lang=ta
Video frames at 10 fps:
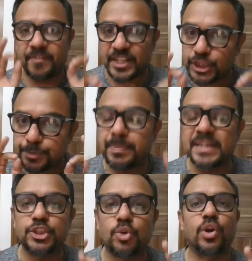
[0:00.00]
ஃப்ரெஷ்
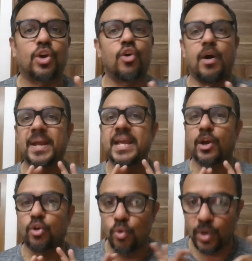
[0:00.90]
பிச் கொடுக்கணும்
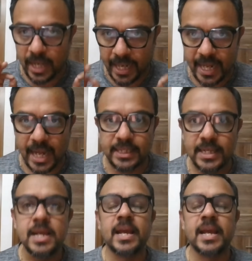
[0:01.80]
அப்படிங்கிற ரூல் கிடையாது